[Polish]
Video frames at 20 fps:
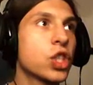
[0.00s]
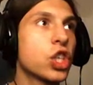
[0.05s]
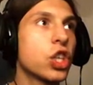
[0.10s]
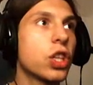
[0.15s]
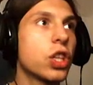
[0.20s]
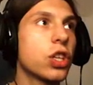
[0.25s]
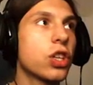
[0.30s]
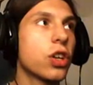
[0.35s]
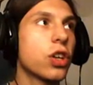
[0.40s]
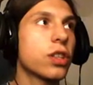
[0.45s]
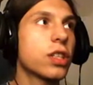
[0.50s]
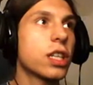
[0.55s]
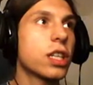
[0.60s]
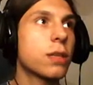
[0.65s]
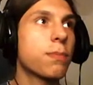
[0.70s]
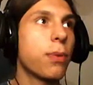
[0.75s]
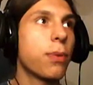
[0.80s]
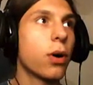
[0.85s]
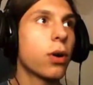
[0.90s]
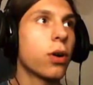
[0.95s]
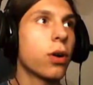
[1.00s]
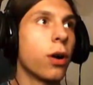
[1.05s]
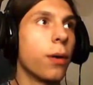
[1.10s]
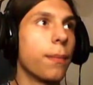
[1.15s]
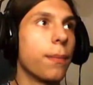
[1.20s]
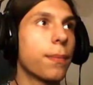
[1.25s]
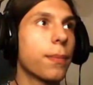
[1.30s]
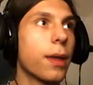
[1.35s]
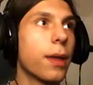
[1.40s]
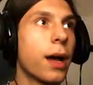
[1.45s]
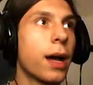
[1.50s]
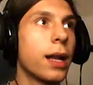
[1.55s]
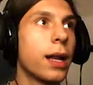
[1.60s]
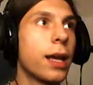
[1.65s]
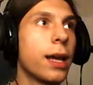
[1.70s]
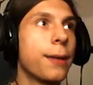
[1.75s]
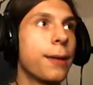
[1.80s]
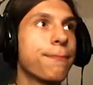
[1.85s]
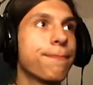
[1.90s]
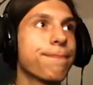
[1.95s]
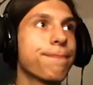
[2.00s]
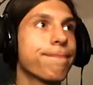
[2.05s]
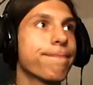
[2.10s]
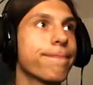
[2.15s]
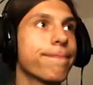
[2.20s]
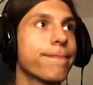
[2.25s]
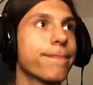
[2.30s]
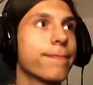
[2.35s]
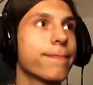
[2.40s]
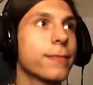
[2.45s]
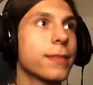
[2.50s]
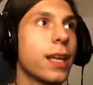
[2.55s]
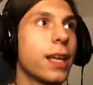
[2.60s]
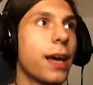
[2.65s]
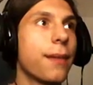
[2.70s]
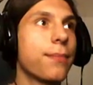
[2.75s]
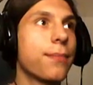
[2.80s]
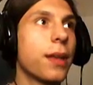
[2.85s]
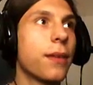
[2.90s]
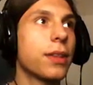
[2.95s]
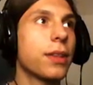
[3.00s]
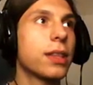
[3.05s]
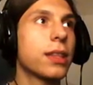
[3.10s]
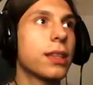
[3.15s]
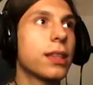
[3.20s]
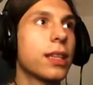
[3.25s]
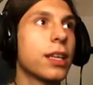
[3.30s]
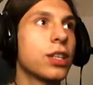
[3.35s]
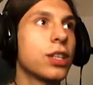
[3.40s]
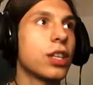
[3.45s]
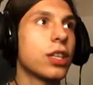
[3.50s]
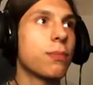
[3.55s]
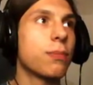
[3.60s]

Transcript: 3000 spoko, ale... Nie, nawet też nie